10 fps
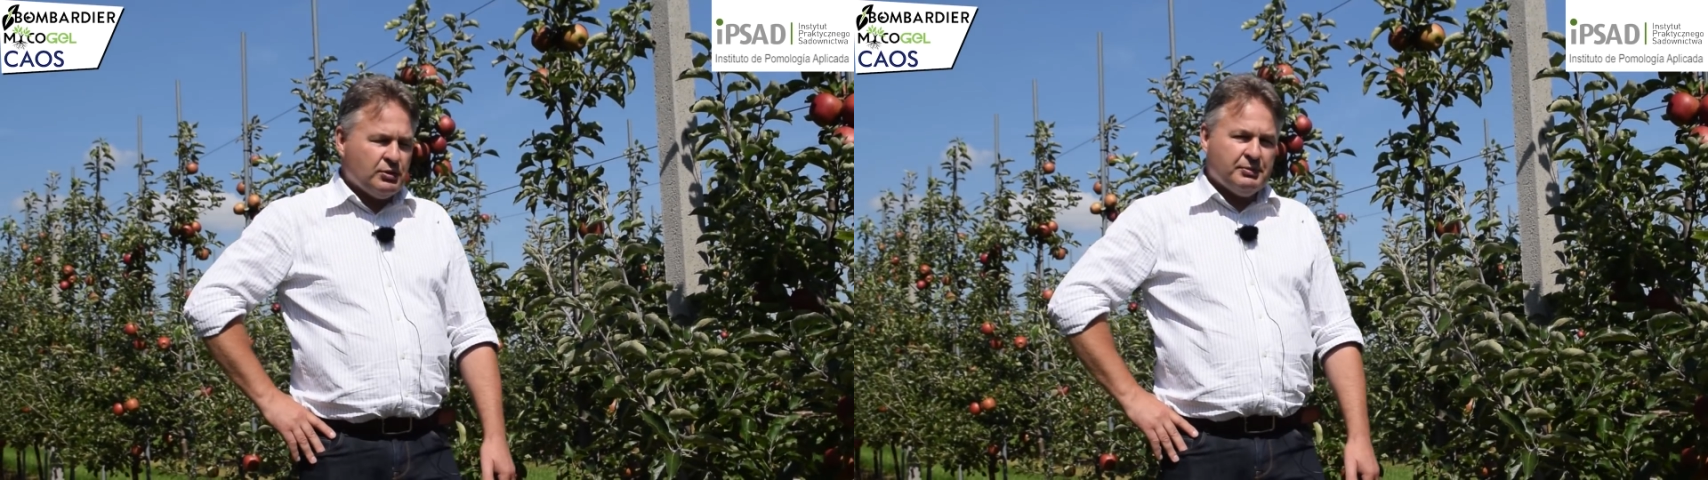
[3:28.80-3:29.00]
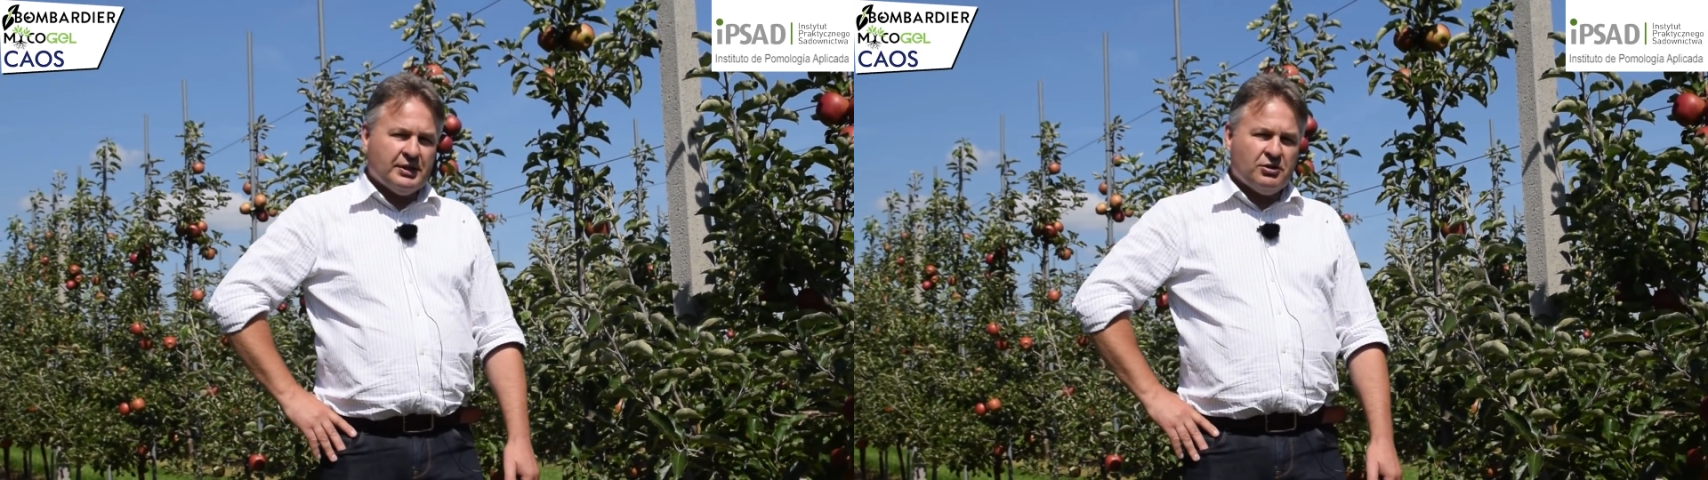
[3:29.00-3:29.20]

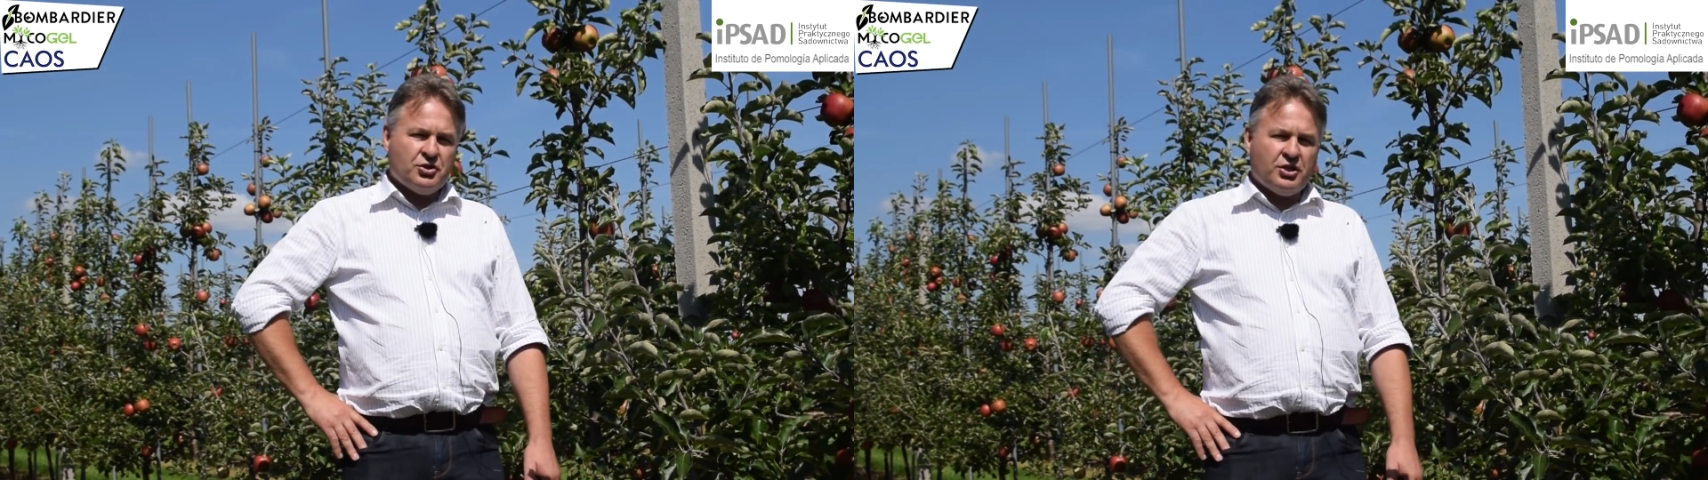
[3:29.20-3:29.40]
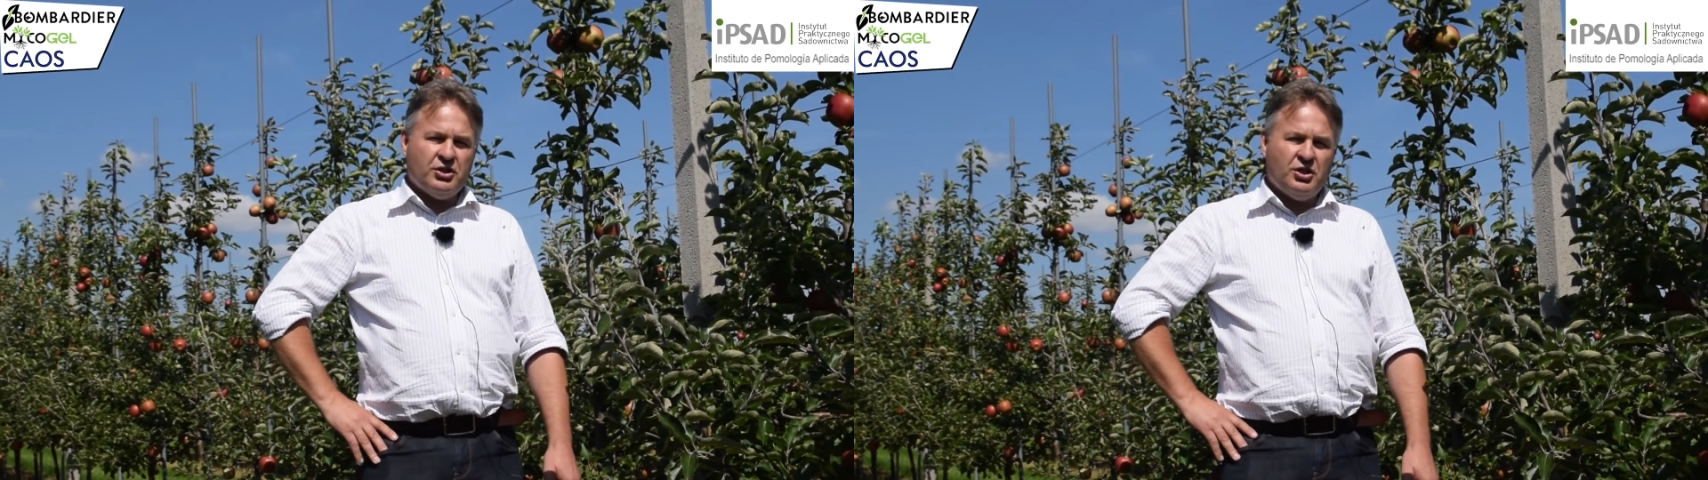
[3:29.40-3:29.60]
Jonagol
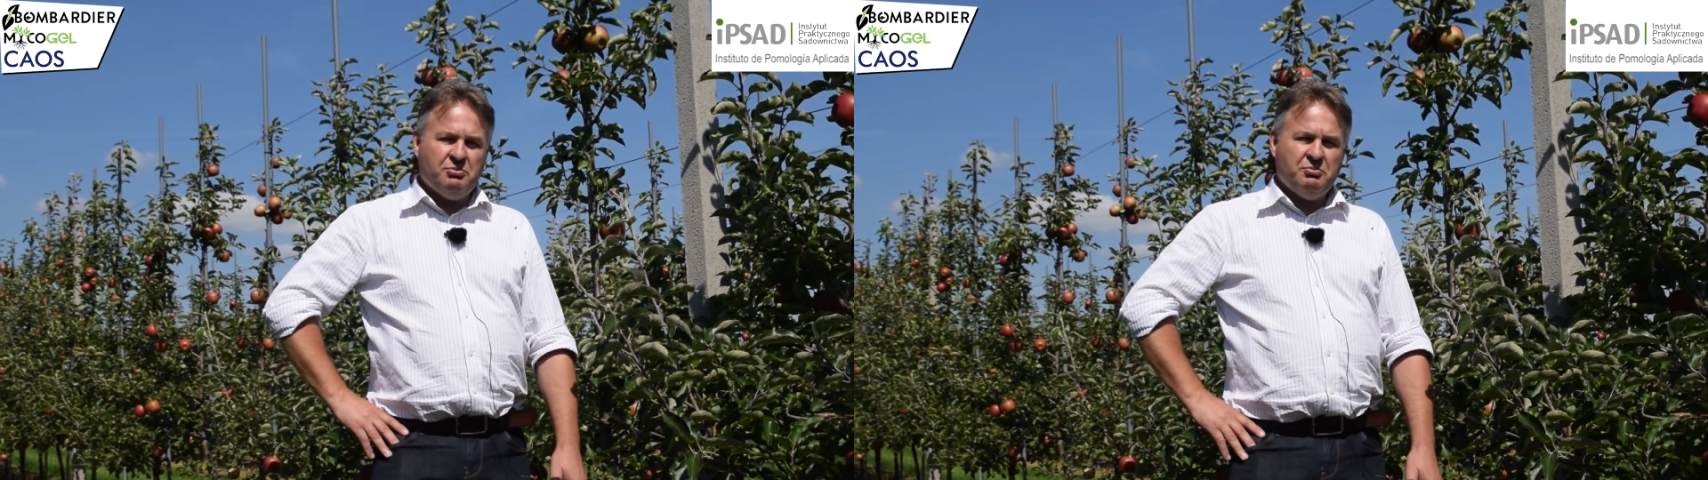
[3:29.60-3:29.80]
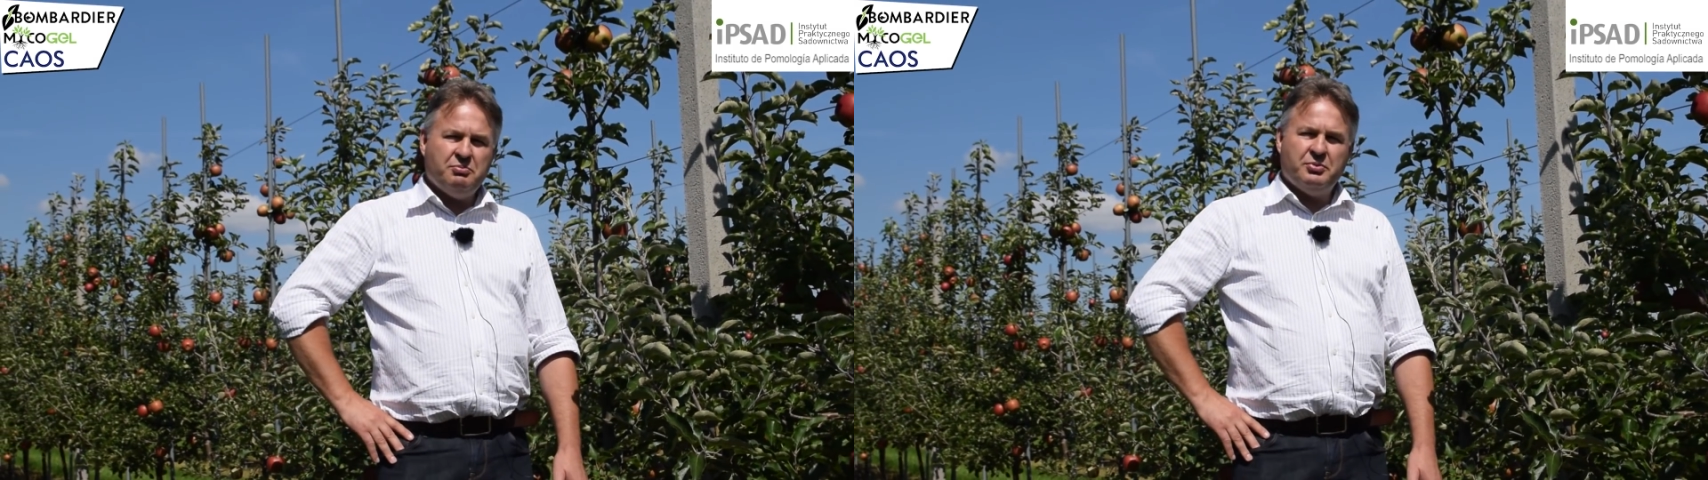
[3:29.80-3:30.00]
ha actuado de la